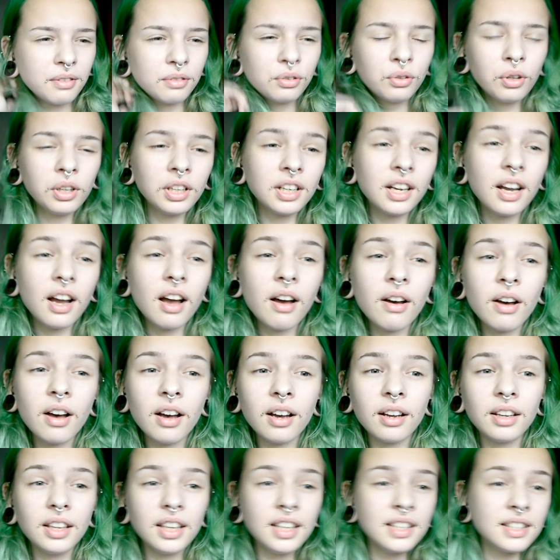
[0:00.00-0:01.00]

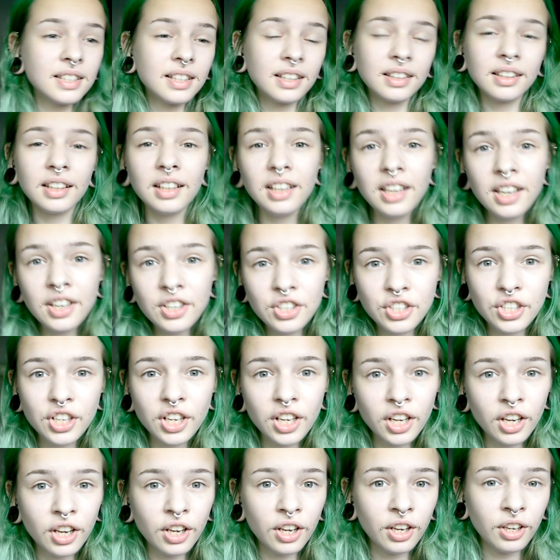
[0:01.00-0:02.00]
Только из-за
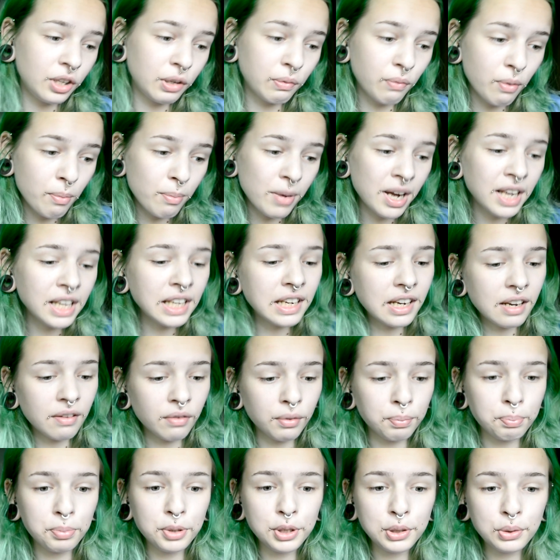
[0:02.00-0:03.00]
наличия его
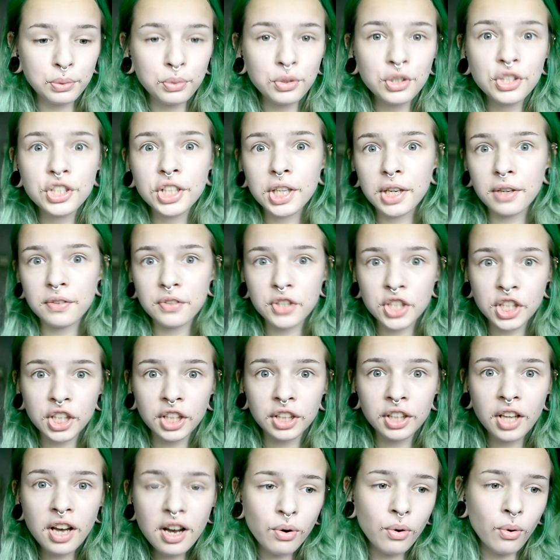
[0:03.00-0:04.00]
маленького писюнчика в
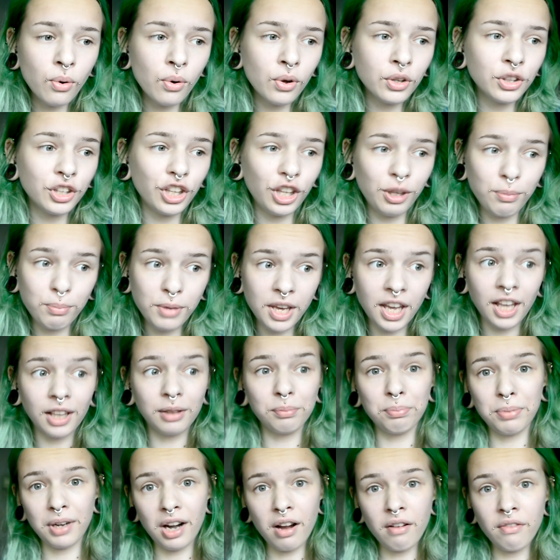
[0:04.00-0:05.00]
штанах он
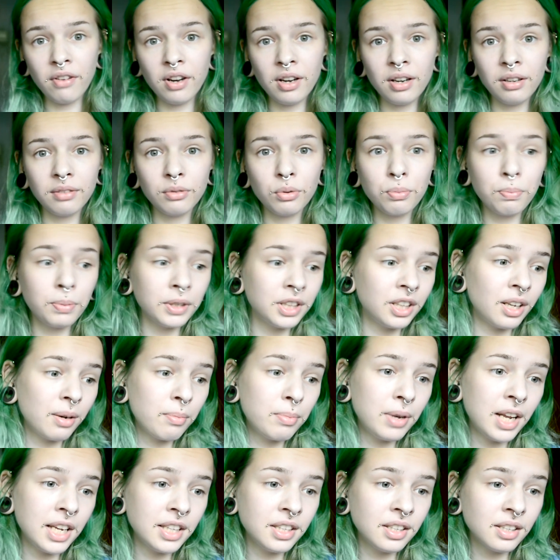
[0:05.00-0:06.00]
имеет право
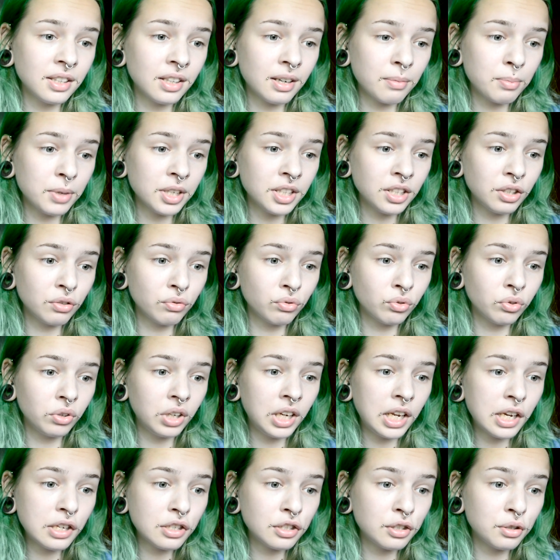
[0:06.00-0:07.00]
употреблять ненормативную
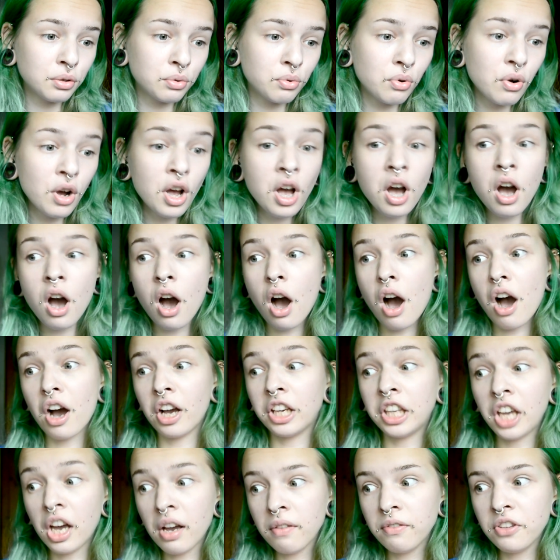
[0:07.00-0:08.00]
лексику, а
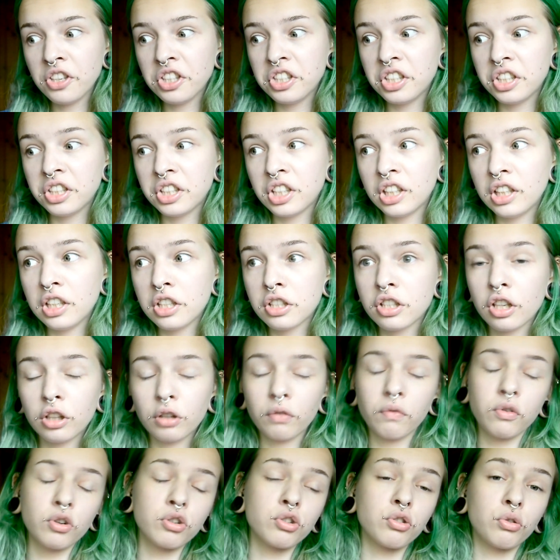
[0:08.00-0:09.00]
я, видите ли, из-за
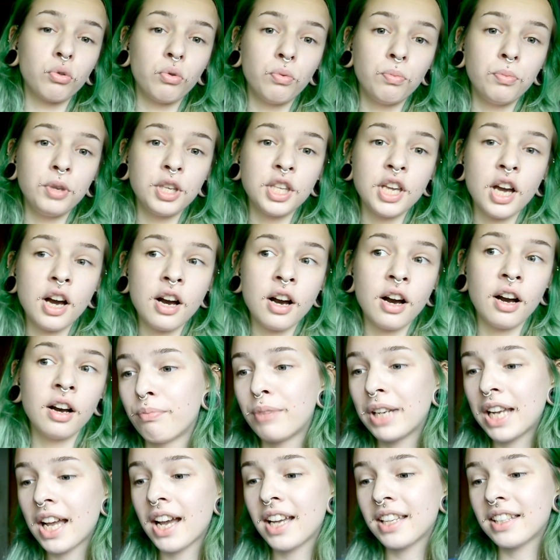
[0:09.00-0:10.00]
того, что у меня,
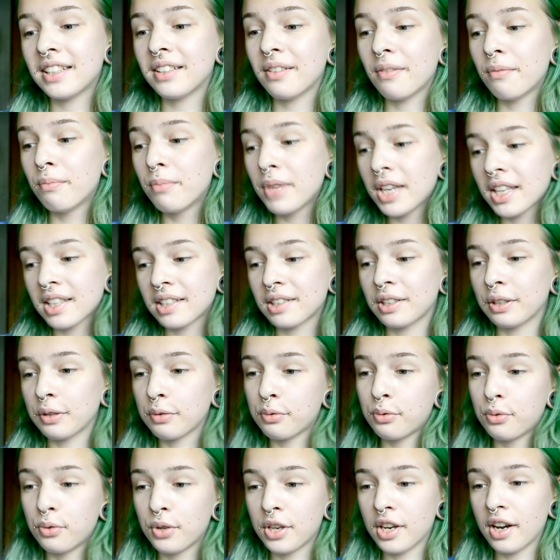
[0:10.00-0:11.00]
блядь, вместо
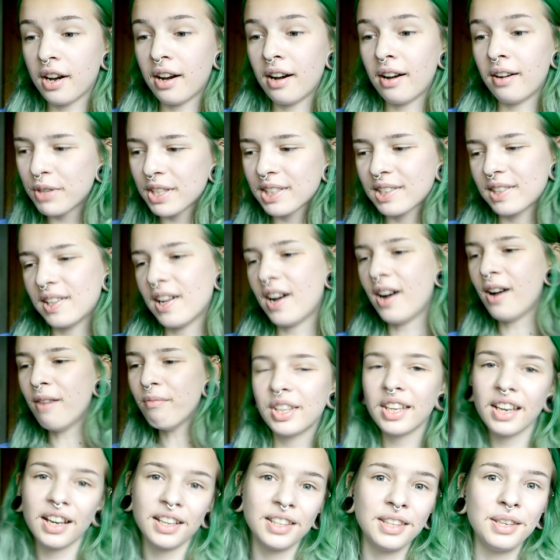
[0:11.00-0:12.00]
хуя пизда,
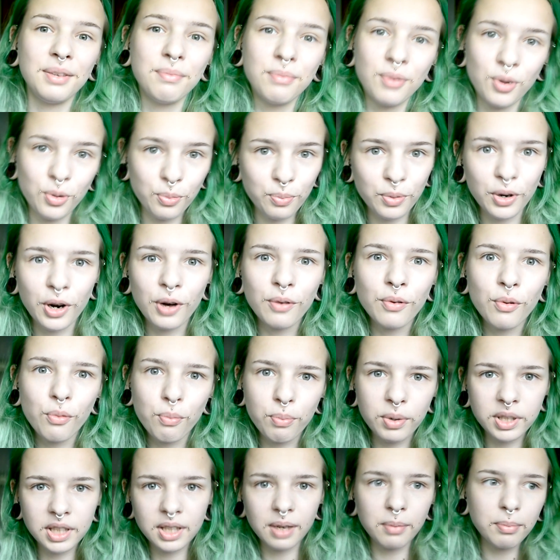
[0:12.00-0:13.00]
я не имею права
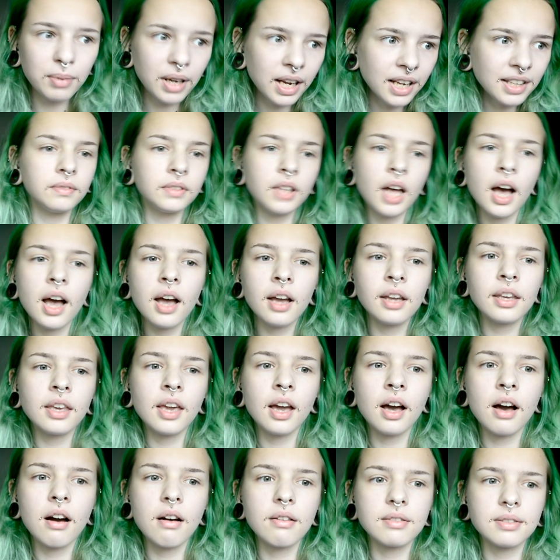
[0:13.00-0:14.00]
употреблять. Да,
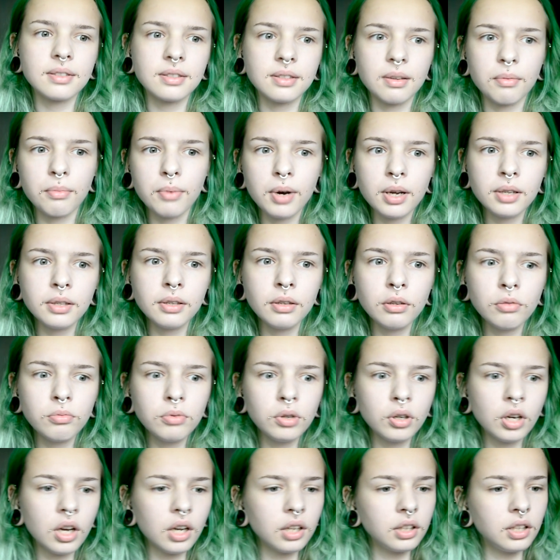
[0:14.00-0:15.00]
я сама не
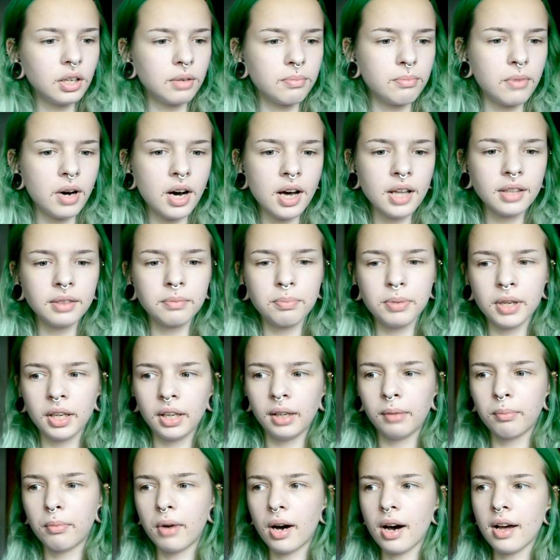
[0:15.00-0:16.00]
люблю, когда мат,
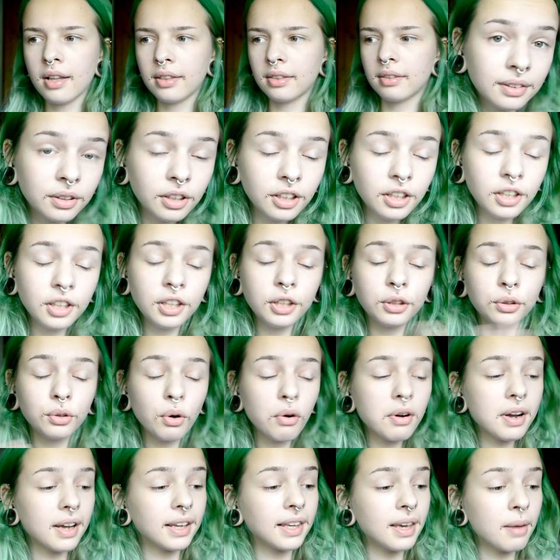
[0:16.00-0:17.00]
перемат, и
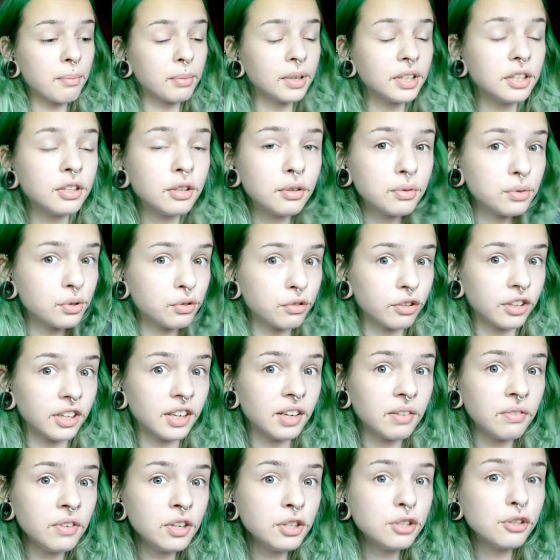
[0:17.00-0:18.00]
то, как я матерюсь в
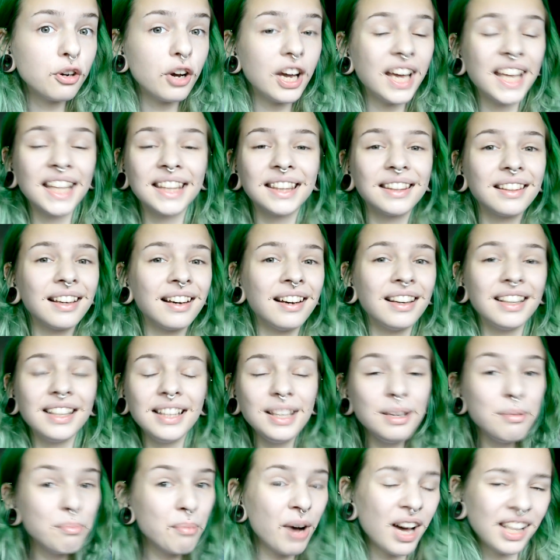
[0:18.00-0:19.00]
своих видео, это
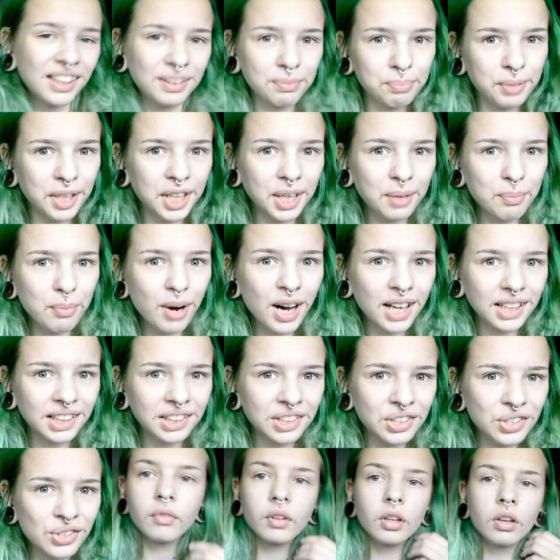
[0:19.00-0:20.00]
не мат-перемат
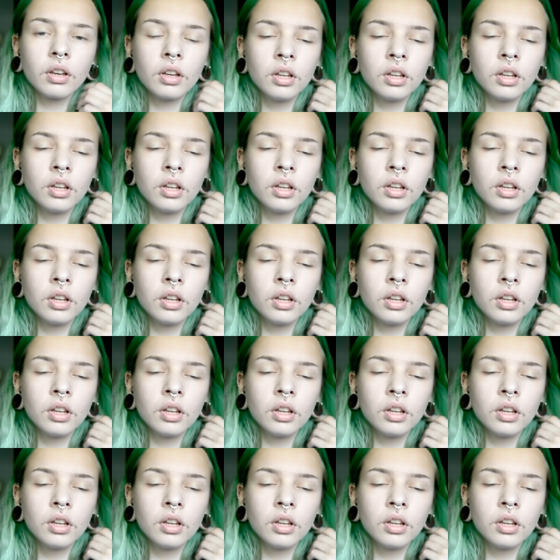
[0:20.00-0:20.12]
еще.